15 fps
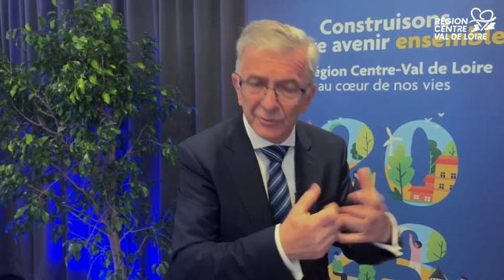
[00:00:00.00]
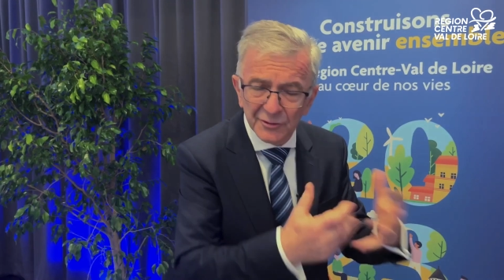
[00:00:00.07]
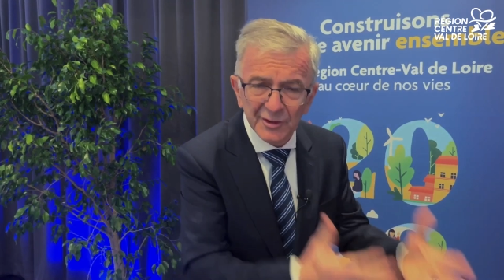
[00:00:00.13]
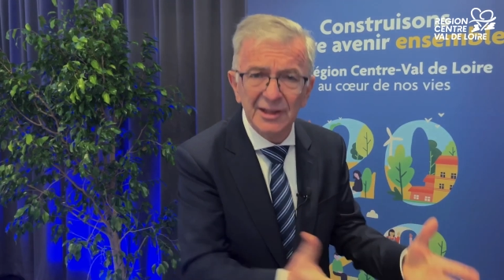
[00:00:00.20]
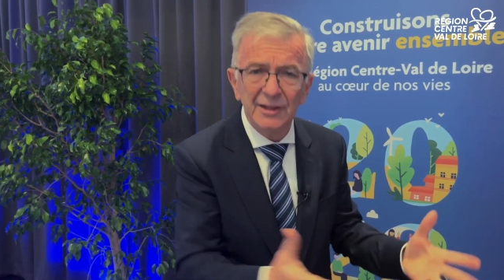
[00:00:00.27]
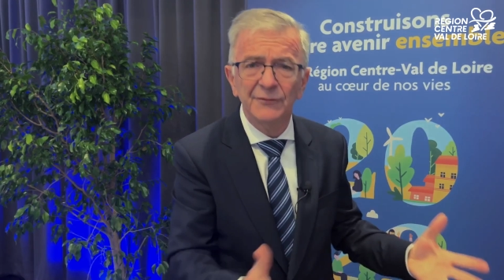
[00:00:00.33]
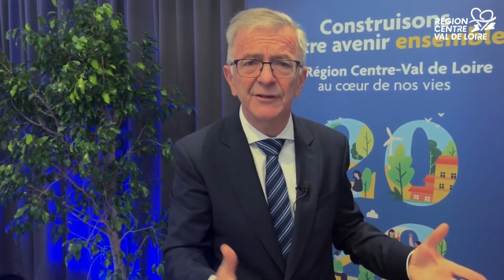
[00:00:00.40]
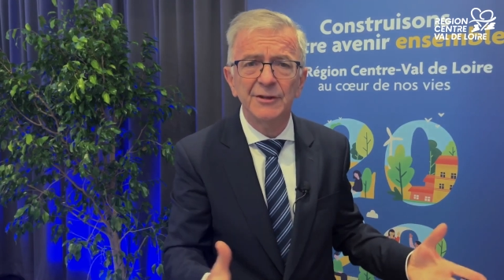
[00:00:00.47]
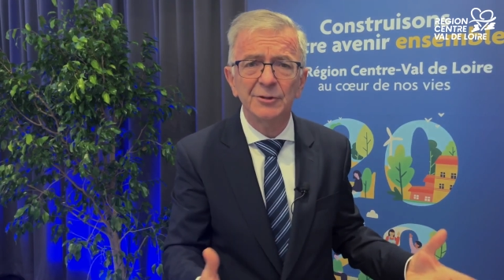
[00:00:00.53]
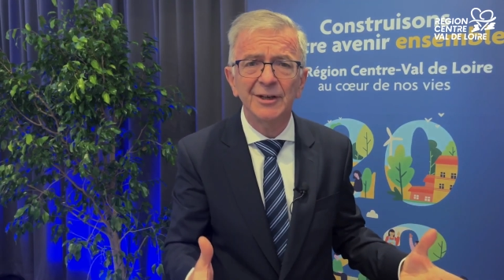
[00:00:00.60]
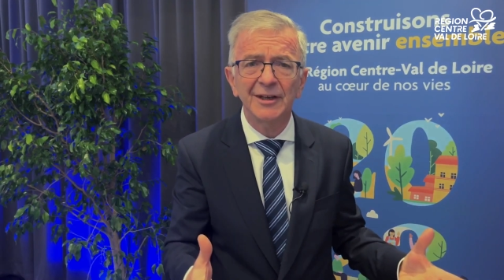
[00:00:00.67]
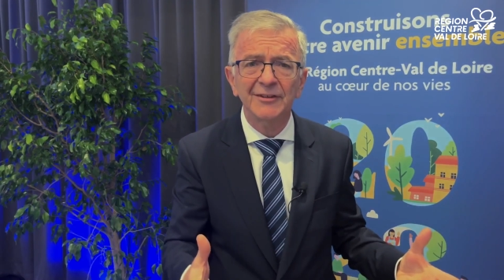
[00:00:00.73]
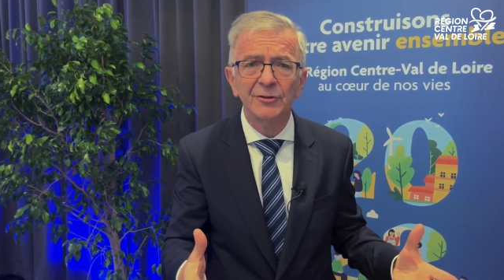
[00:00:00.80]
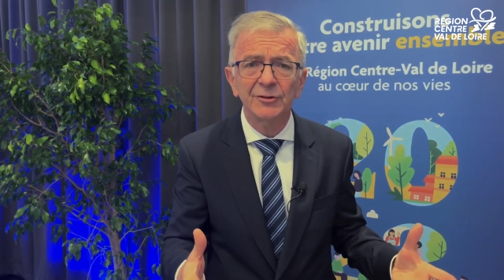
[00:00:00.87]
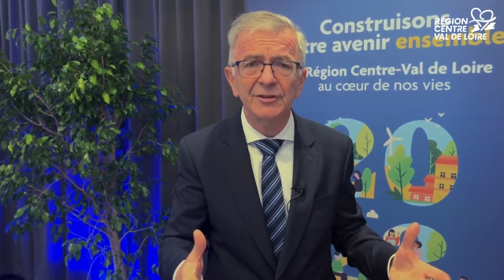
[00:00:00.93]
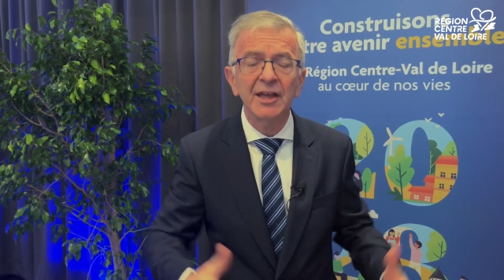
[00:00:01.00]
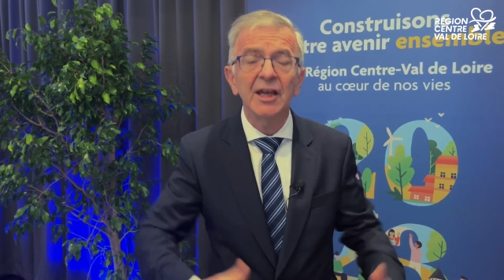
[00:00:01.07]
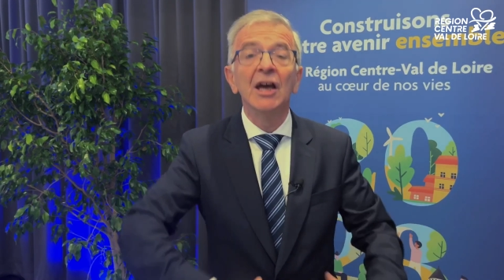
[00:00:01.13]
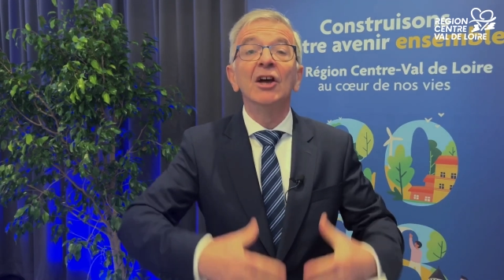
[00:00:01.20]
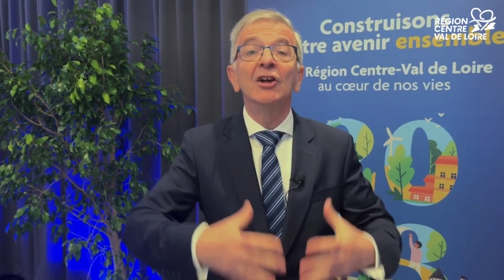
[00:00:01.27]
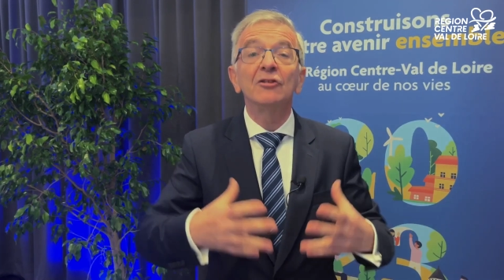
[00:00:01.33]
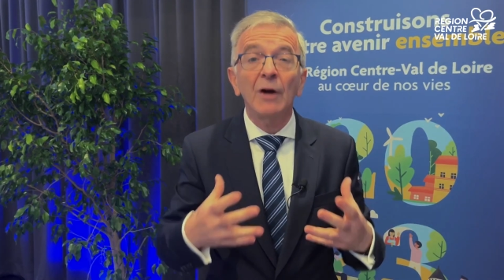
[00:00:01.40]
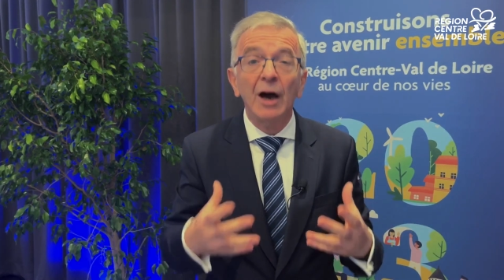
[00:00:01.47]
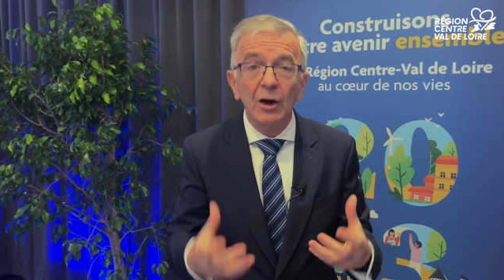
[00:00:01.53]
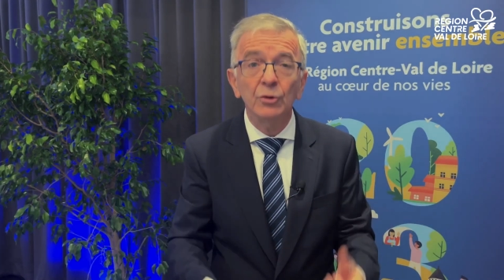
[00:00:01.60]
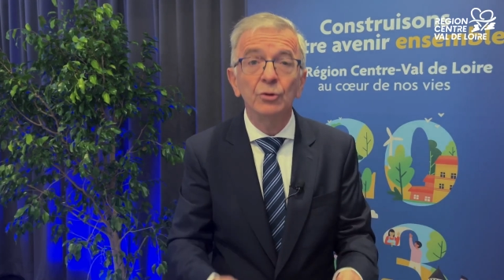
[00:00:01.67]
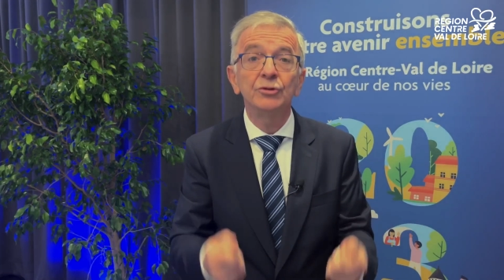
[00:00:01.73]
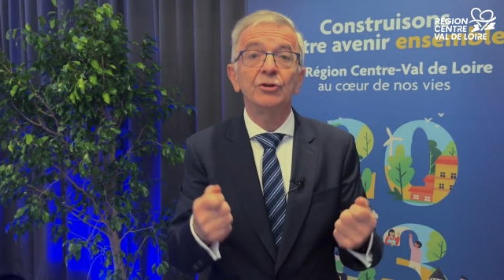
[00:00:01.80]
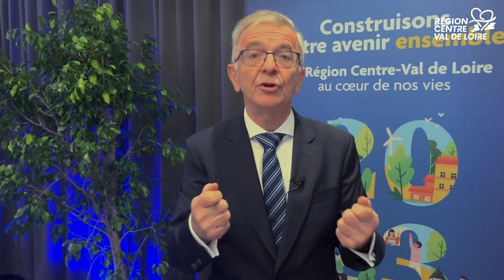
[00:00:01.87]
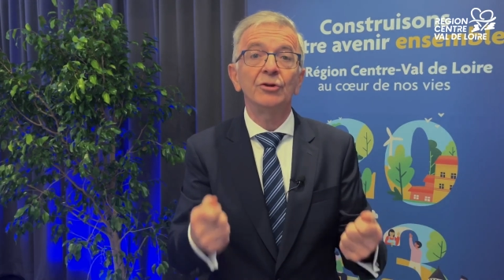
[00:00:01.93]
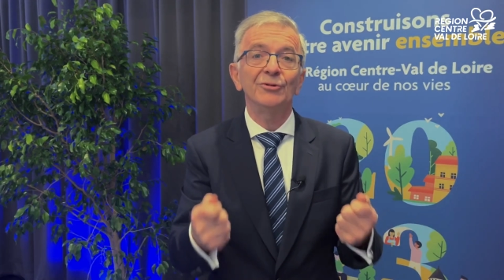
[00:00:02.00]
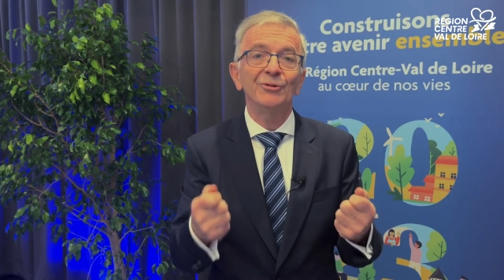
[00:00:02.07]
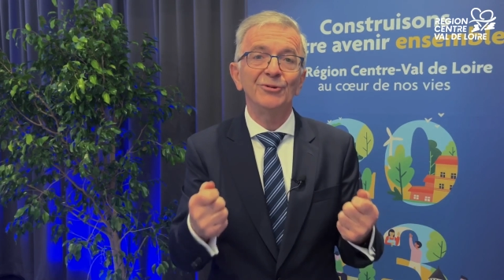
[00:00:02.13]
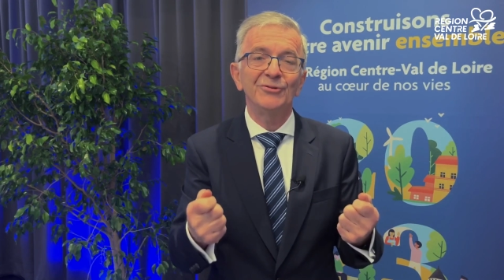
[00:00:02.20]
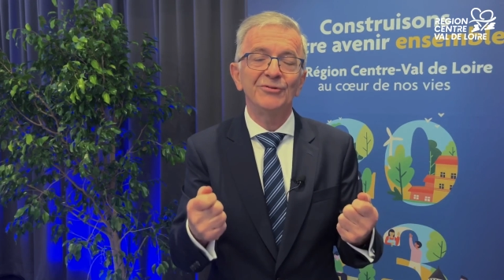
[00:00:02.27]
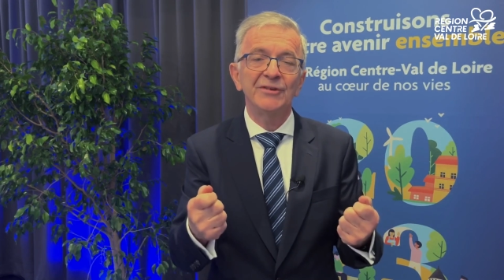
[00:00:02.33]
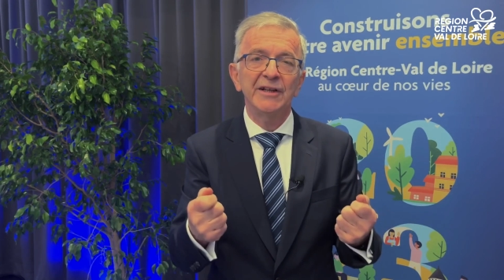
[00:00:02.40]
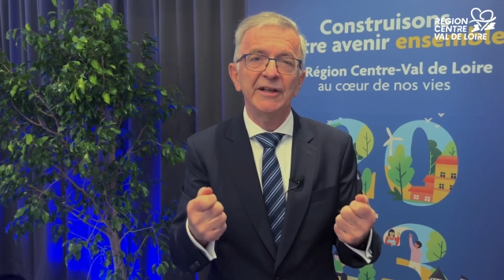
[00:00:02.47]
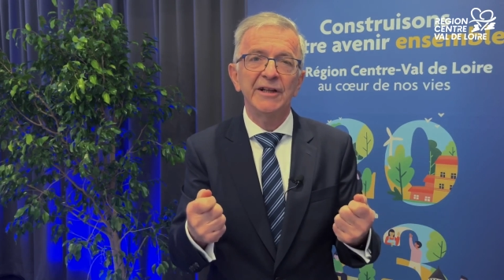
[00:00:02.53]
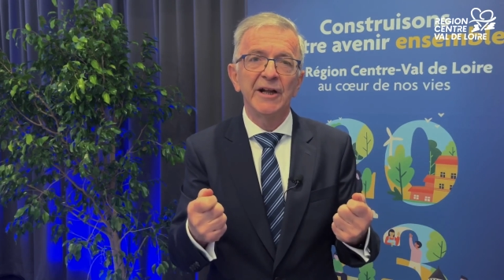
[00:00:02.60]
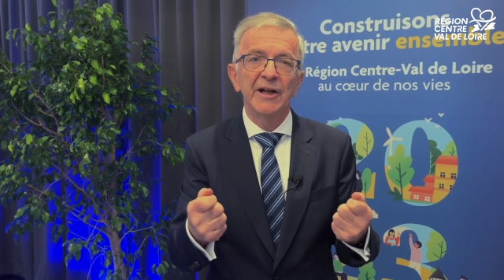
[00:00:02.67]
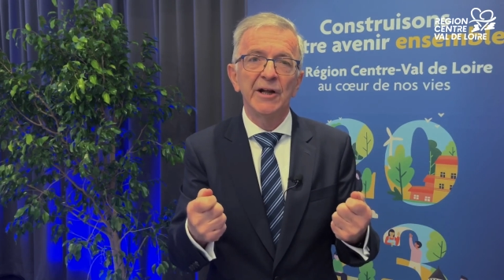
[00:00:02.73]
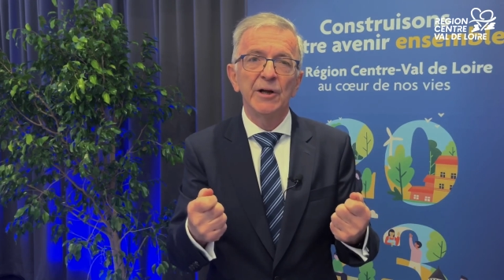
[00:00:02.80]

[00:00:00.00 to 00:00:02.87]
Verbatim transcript: que ces défis de la santé soient autant de leviers